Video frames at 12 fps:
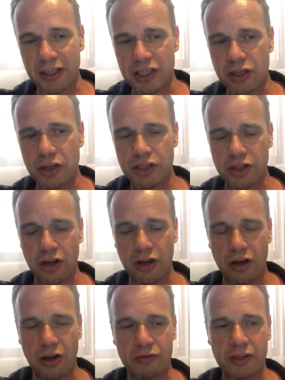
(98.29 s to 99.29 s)
jeśli chodzi
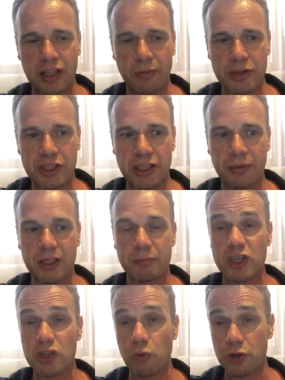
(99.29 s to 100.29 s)
o, o wiadomości na temat
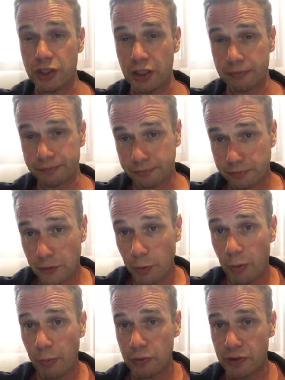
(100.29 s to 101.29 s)
przyszłości no
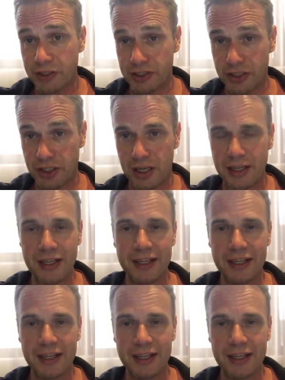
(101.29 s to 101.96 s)
bo po prostu jest jeszcze